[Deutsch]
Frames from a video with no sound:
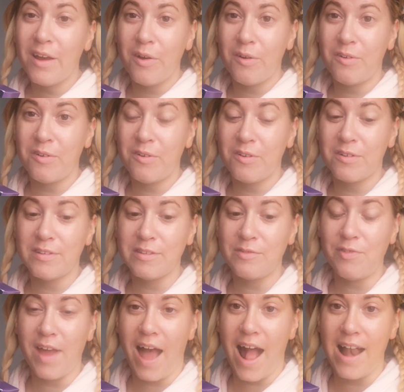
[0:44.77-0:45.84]
Und
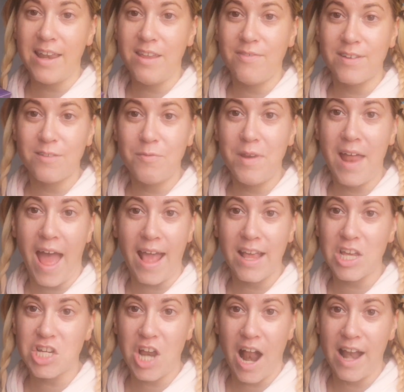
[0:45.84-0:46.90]
für all die, was wieder
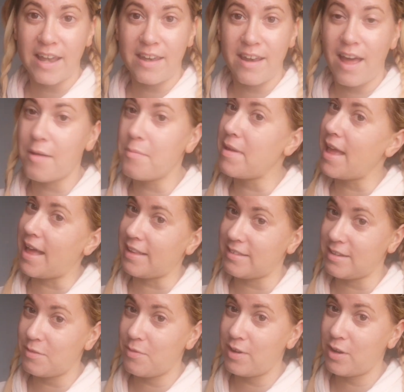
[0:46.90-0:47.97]
eingeschaltet haben,
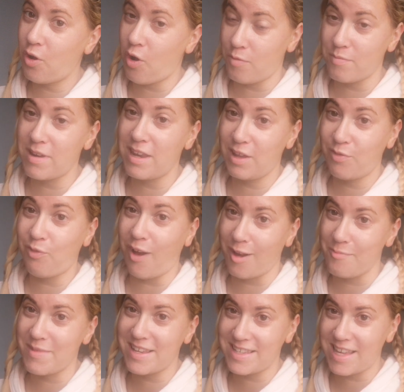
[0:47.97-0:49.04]
herzlich willkommen. Ich freue
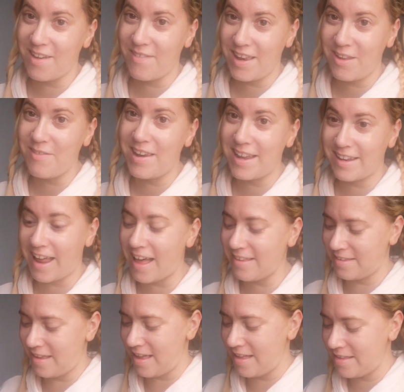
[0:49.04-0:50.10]
mich sehr, wenn ihr wieder da
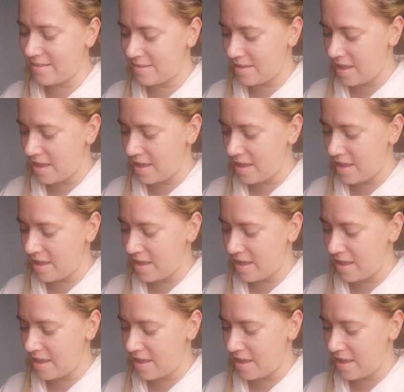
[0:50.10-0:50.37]
seid.